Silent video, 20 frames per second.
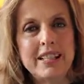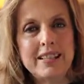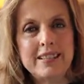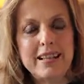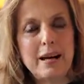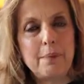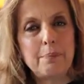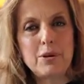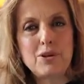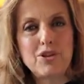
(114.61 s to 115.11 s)
che
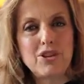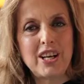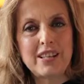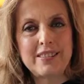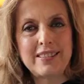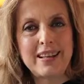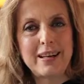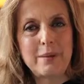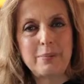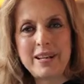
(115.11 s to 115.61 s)
sta
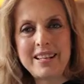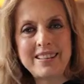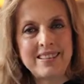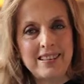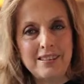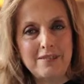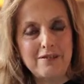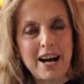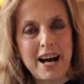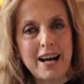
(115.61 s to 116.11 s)
appoggiata alla parete
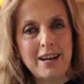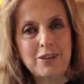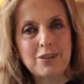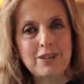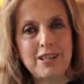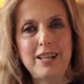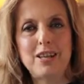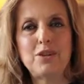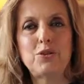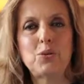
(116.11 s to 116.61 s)
di fango
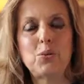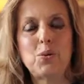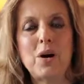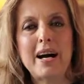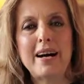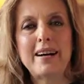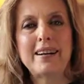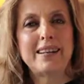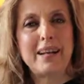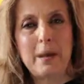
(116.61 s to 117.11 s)
della
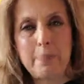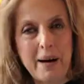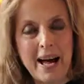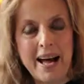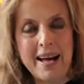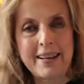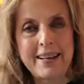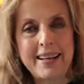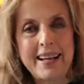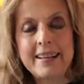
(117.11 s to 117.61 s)
sua
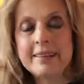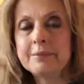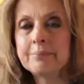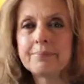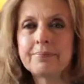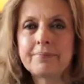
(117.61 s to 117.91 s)
capanna.